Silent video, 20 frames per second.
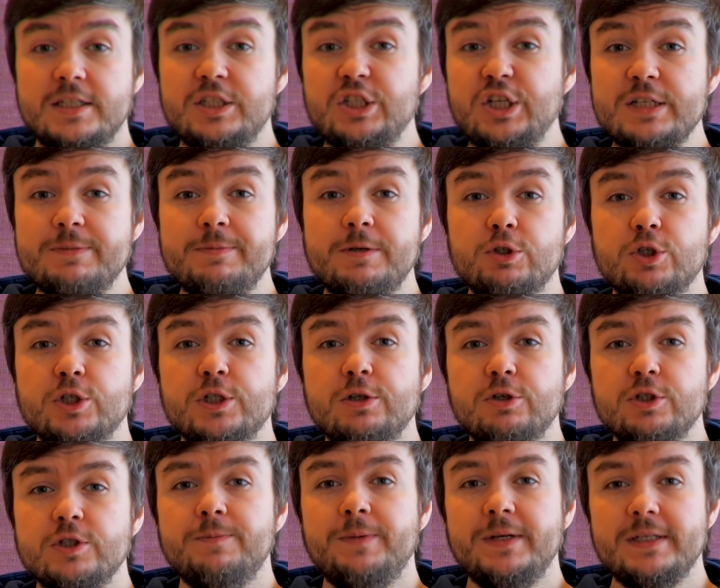Сейчас мне уже
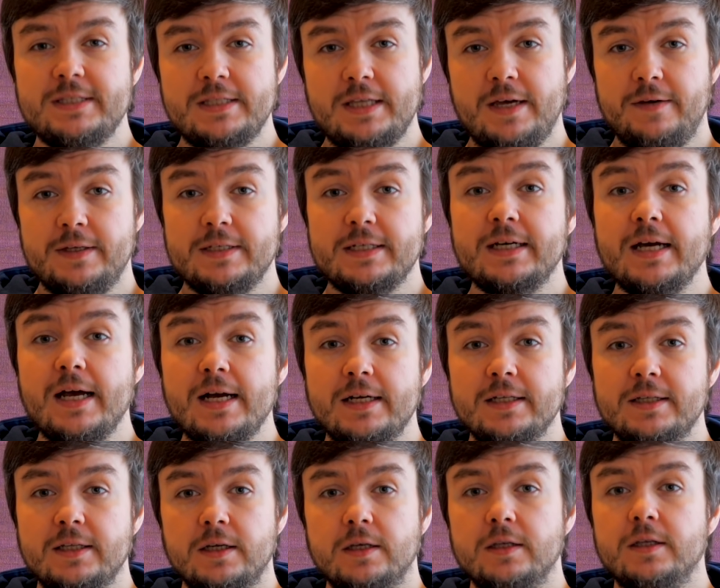сложно представить, как
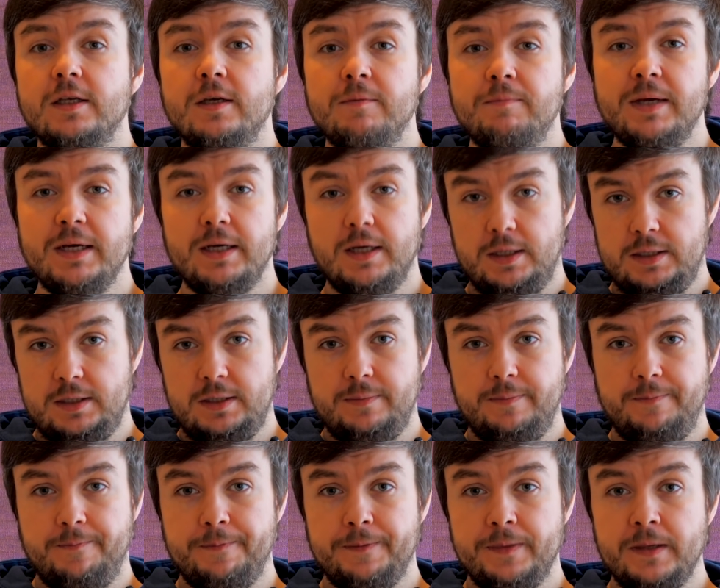это не бегать.
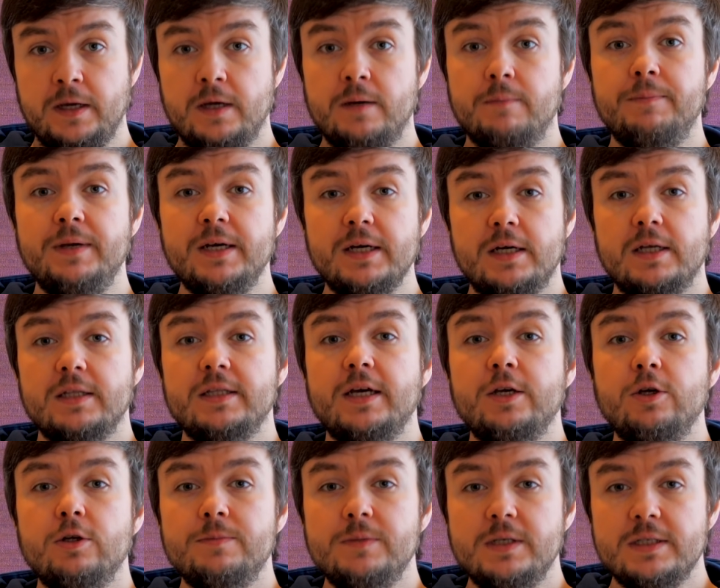Бег
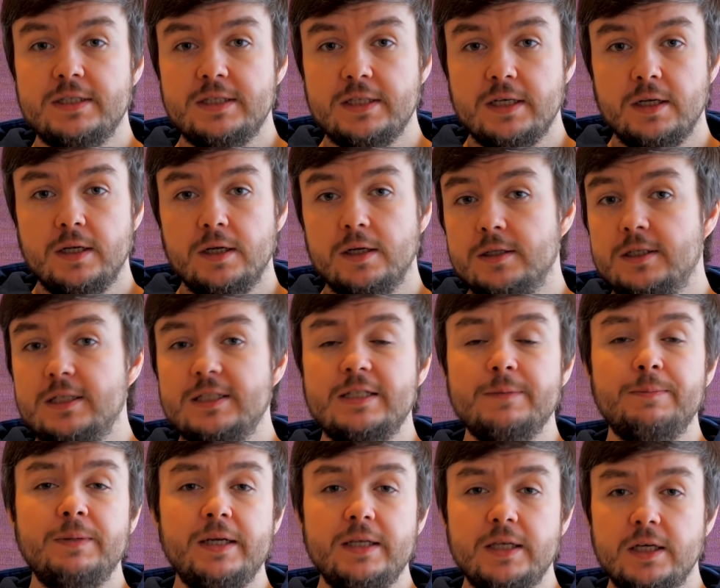дает мне цель,
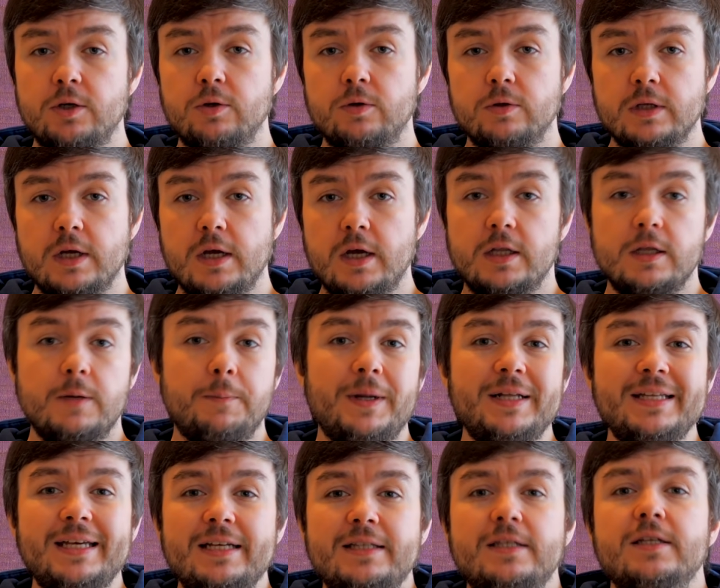дисциплинирует,
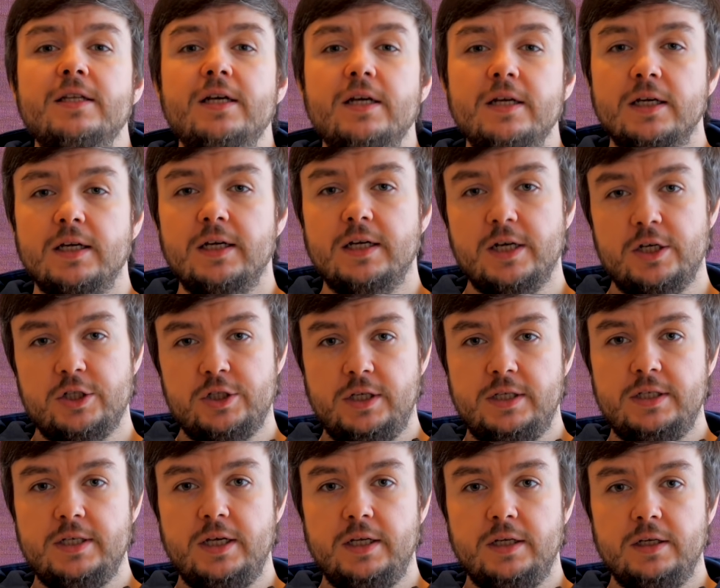наполняет энергией
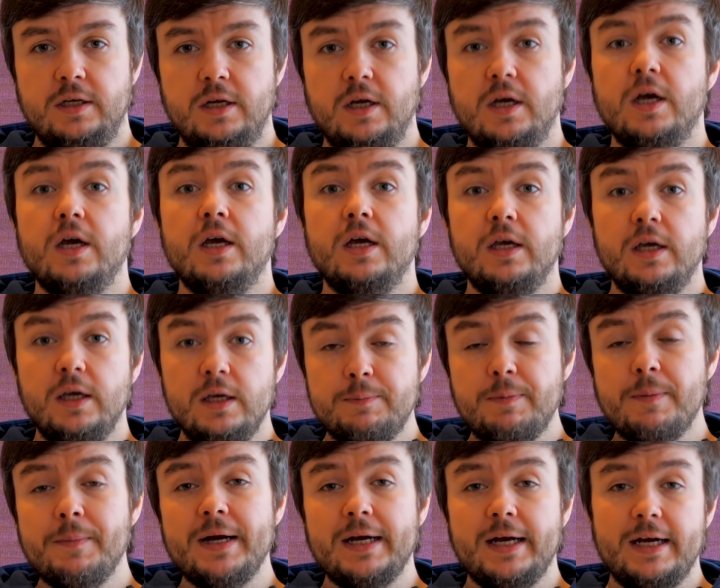каждый день и
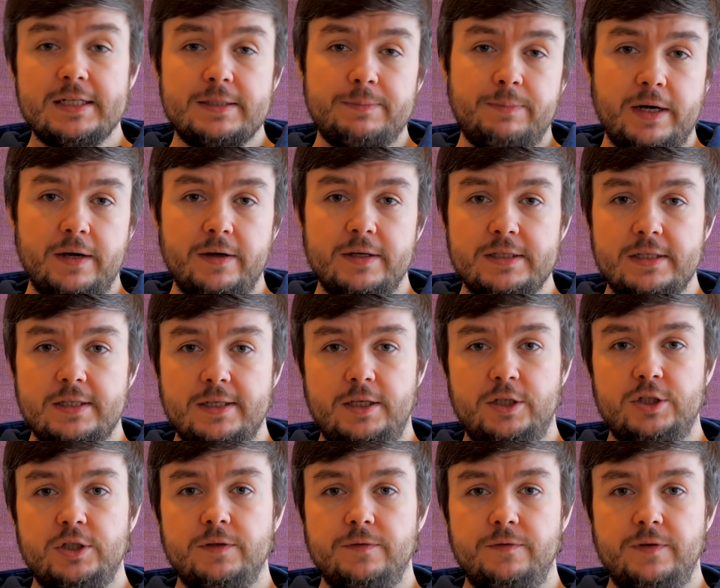помогает справиться с
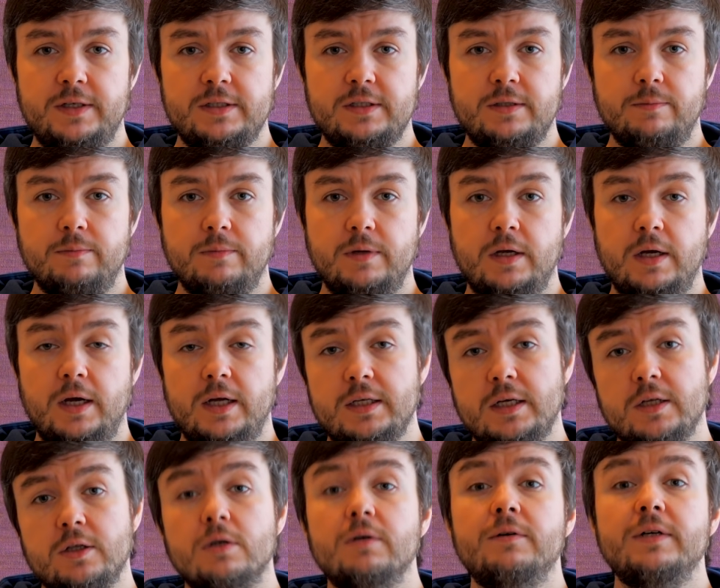лишним весом, от
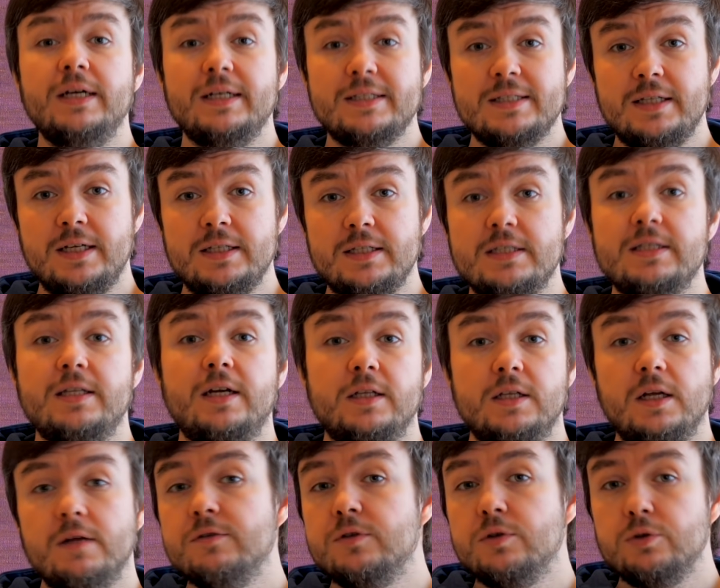которого я, кстати,
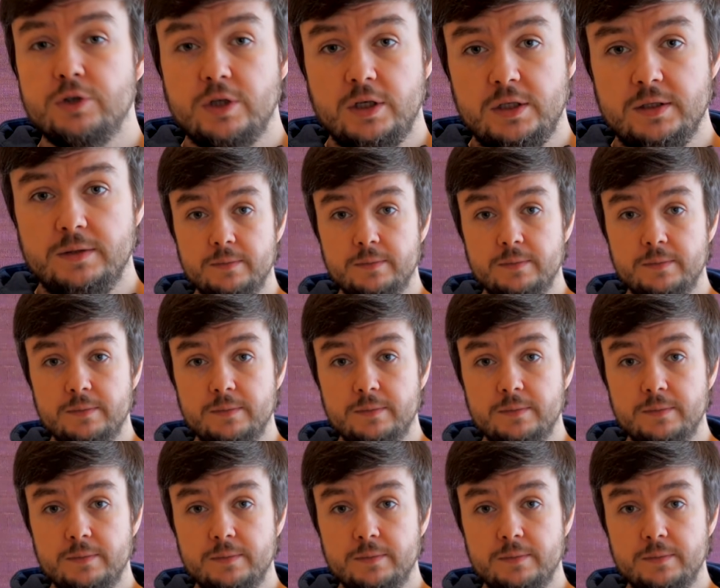страдал всю жизнь.